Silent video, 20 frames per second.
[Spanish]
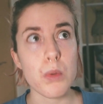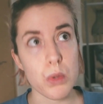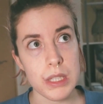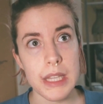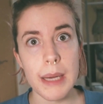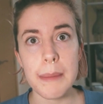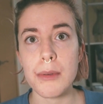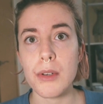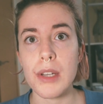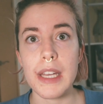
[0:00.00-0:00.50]

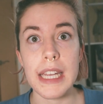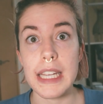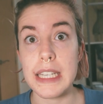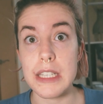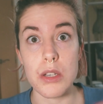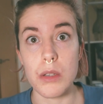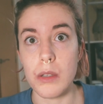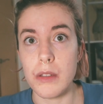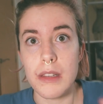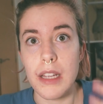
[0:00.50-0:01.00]
gusta porque
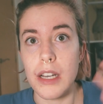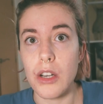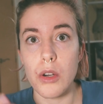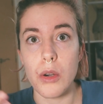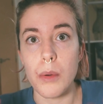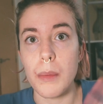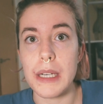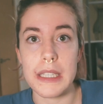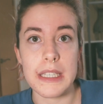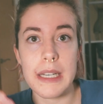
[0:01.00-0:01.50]
eso te
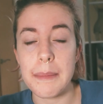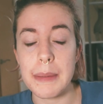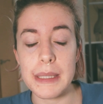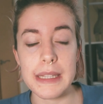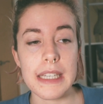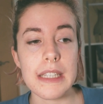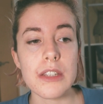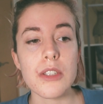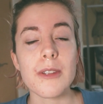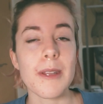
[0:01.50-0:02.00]
lo vas
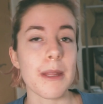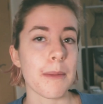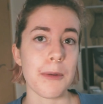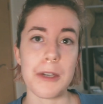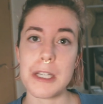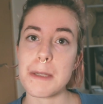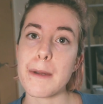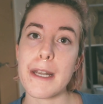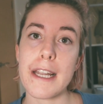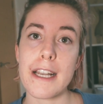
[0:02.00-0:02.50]
repitiendo, te lo
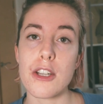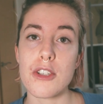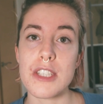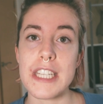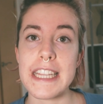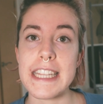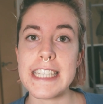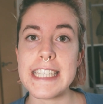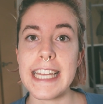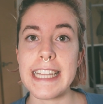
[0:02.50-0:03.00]
puedes poner los
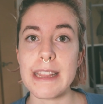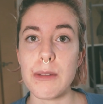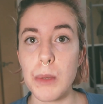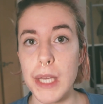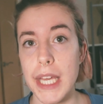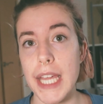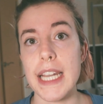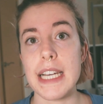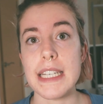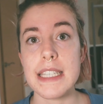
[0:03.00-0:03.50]
sets que tú
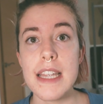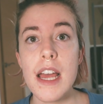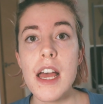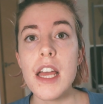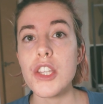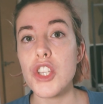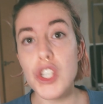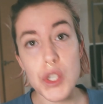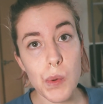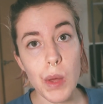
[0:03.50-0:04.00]
quieras.
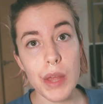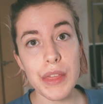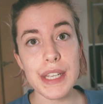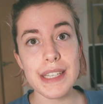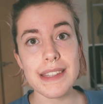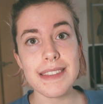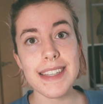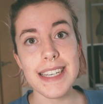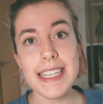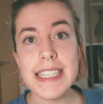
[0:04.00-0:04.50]
Yo suelo
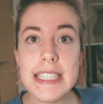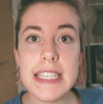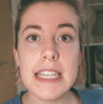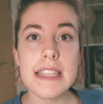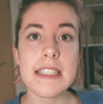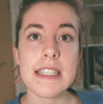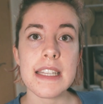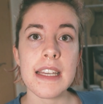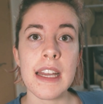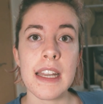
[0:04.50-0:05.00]
hacer tres
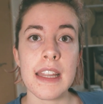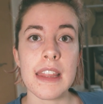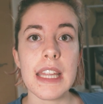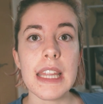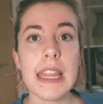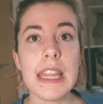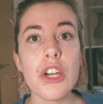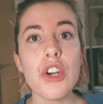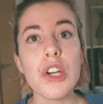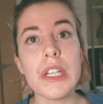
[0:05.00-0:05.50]
sets de
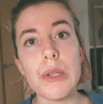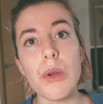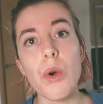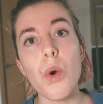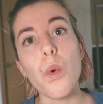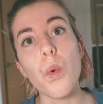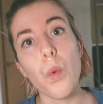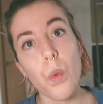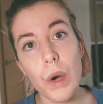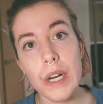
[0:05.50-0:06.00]
ejercicio y
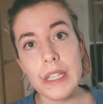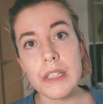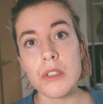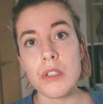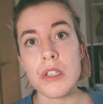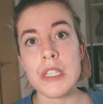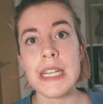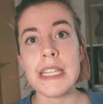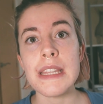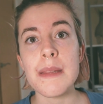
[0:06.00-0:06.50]
luego un
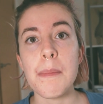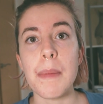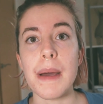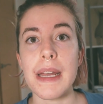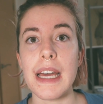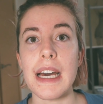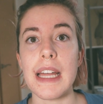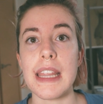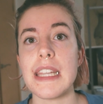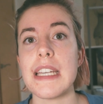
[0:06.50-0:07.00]
cuarto set
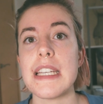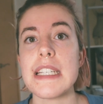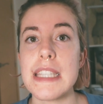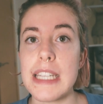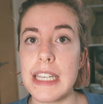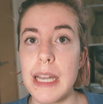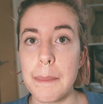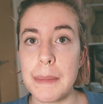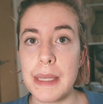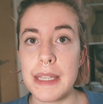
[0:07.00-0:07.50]
para hacer
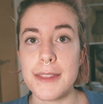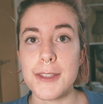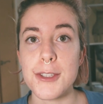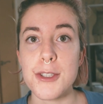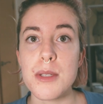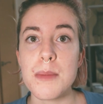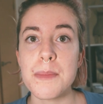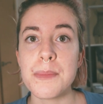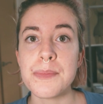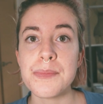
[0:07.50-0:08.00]
estiramientos.